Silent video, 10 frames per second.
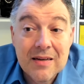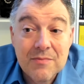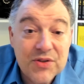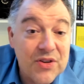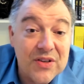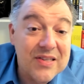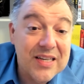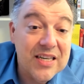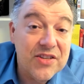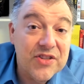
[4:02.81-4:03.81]
puis je
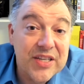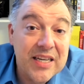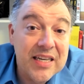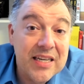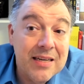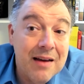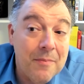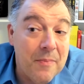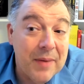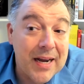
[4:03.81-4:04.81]
sais que j'ai à
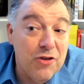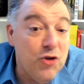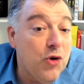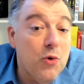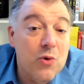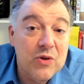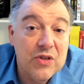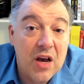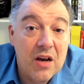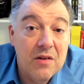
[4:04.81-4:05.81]
peu près
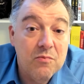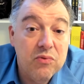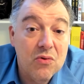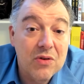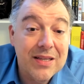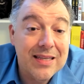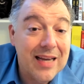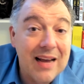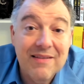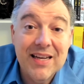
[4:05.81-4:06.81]
2 heures pour
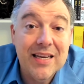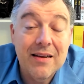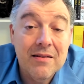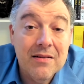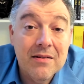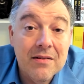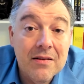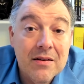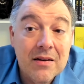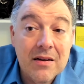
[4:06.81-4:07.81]
travailler.
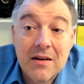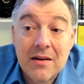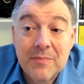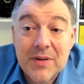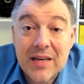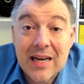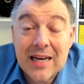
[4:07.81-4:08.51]
Euh, puis à,